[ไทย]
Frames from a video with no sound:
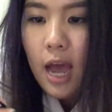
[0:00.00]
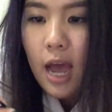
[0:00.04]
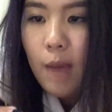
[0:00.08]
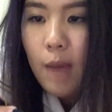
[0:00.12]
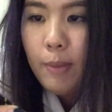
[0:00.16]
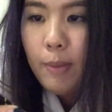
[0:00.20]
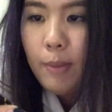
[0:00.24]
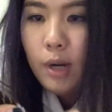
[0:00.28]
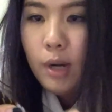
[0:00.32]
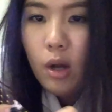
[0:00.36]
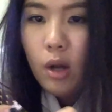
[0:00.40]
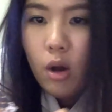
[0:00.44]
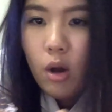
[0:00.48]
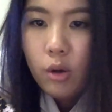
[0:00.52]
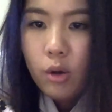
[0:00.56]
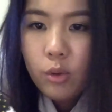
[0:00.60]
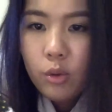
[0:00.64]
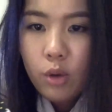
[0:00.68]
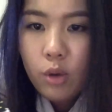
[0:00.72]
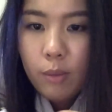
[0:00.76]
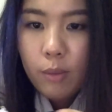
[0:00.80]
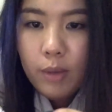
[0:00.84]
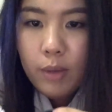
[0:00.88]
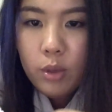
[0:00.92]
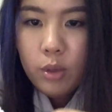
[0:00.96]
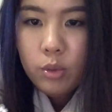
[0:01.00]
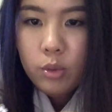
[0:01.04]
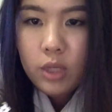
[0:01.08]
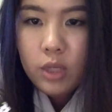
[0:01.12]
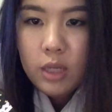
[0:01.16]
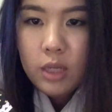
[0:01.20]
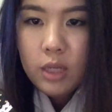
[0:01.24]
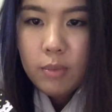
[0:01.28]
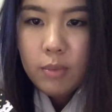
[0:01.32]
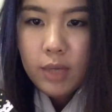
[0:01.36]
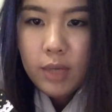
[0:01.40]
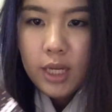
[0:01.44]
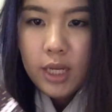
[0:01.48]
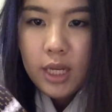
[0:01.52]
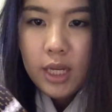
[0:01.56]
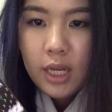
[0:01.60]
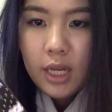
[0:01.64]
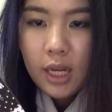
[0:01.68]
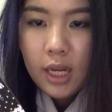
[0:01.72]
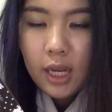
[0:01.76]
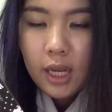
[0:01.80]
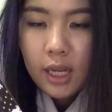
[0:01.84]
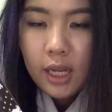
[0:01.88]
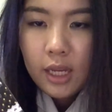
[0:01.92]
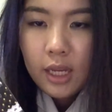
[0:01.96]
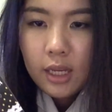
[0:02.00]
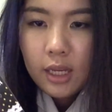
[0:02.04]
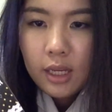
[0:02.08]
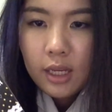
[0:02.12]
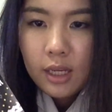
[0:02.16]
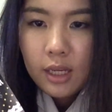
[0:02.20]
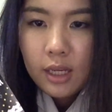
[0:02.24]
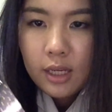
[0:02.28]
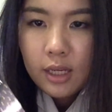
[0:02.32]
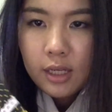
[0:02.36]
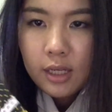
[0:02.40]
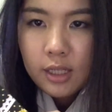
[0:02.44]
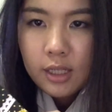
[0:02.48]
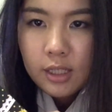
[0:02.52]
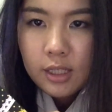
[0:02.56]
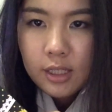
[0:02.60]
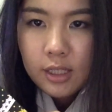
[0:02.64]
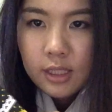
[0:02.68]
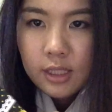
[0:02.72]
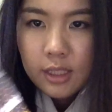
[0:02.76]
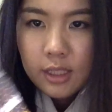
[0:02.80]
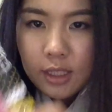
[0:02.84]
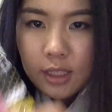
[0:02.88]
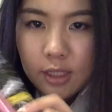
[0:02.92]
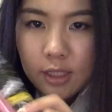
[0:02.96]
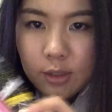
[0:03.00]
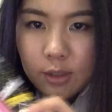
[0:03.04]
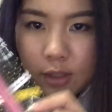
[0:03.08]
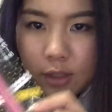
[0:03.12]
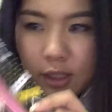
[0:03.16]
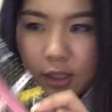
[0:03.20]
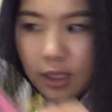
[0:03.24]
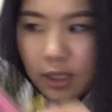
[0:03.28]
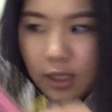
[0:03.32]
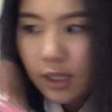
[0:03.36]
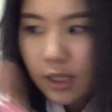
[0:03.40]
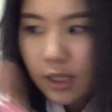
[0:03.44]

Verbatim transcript: เอามาลองดูกันไม่รู้ดีไม่ดียังไงโอเค